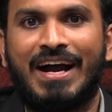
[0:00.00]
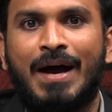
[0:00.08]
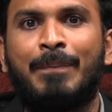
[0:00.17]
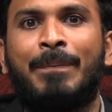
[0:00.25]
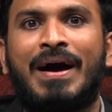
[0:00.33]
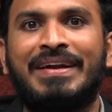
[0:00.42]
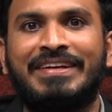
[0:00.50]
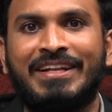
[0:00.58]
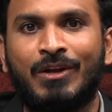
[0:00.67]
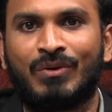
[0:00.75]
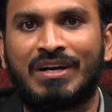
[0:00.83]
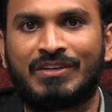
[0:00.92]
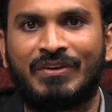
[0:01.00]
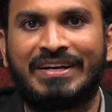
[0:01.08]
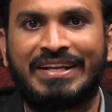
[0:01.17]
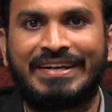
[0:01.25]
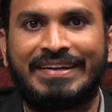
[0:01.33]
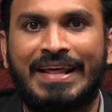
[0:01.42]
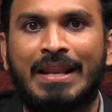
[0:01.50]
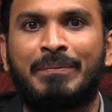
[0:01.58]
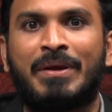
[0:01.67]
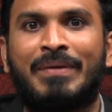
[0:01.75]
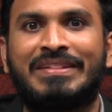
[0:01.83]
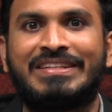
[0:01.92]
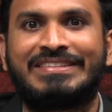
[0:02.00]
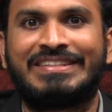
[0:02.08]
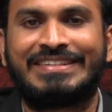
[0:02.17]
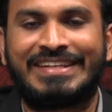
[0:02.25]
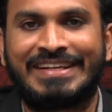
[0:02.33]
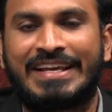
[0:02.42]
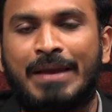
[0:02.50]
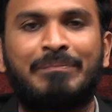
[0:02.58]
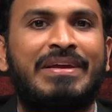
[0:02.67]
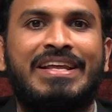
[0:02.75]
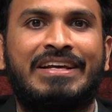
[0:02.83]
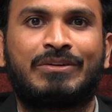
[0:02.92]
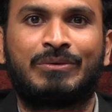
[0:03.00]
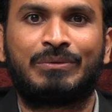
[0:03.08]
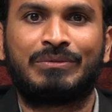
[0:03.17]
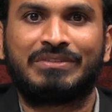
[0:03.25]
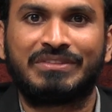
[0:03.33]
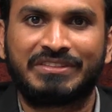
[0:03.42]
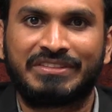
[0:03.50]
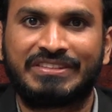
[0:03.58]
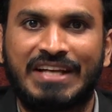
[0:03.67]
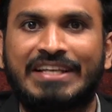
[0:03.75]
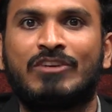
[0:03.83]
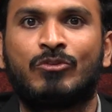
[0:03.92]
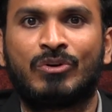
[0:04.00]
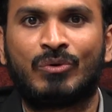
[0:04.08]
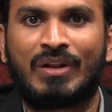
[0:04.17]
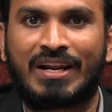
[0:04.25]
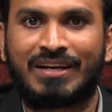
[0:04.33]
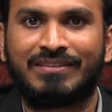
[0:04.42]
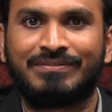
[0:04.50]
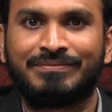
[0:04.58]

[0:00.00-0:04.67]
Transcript: ఆ పార్టీలో ఉన్నటువంటి నలభై మంది సిట్టింగ్ ఎమ్మెల్యేకు షాక్ ఇవ్వనున్నారా